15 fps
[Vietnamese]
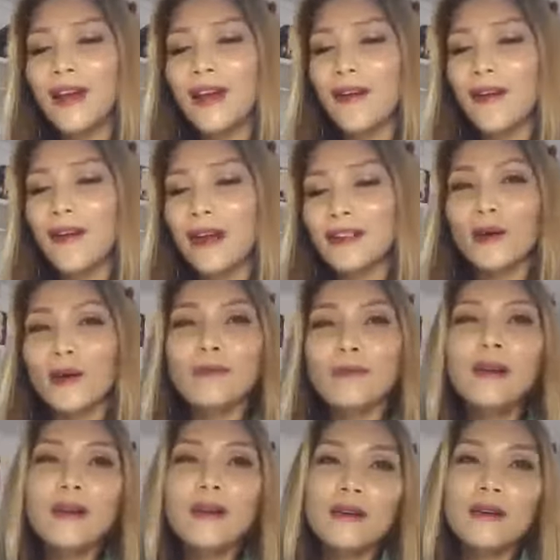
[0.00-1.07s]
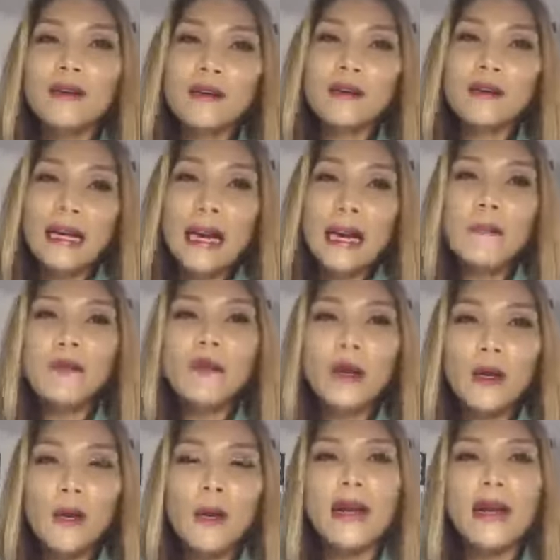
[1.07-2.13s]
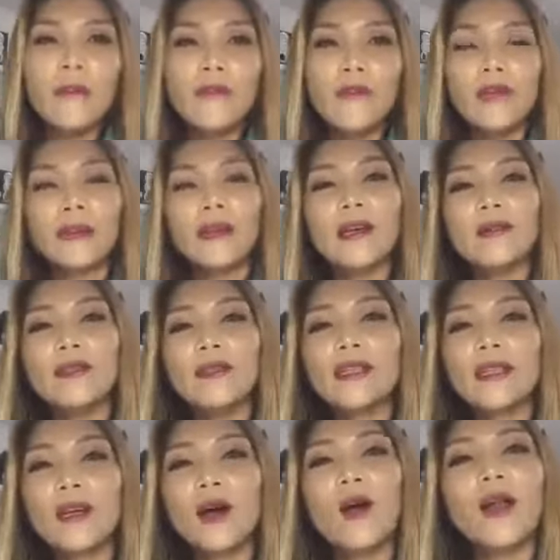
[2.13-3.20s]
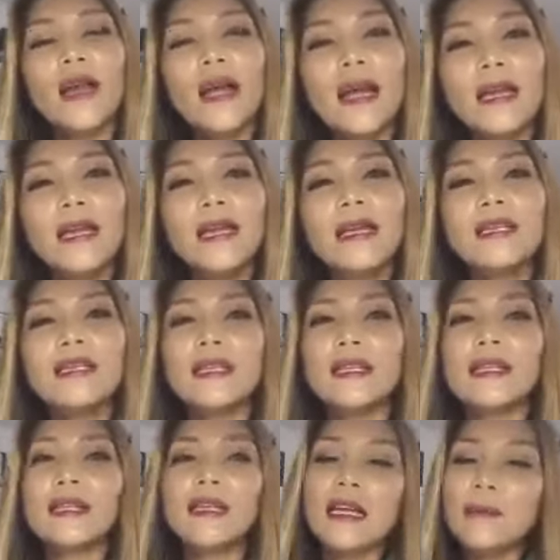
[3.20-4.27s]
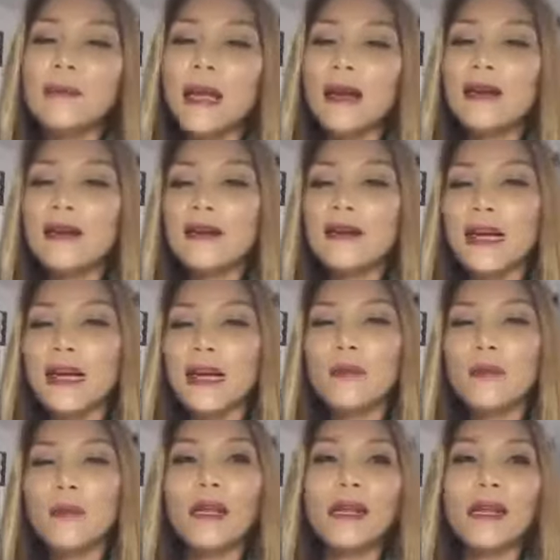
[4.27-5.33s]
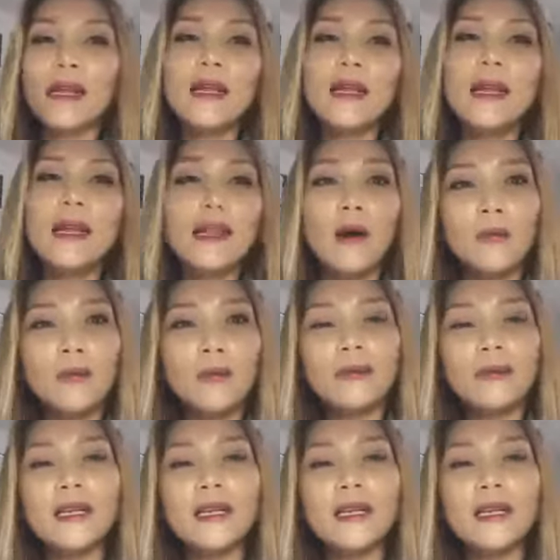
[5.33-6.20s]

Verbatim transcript: và trong hơn, uh, ờ, gần 5 tuần qua làm việc theo chương trình online các anh chị thì GIP đã đưa ra một cái hệ thống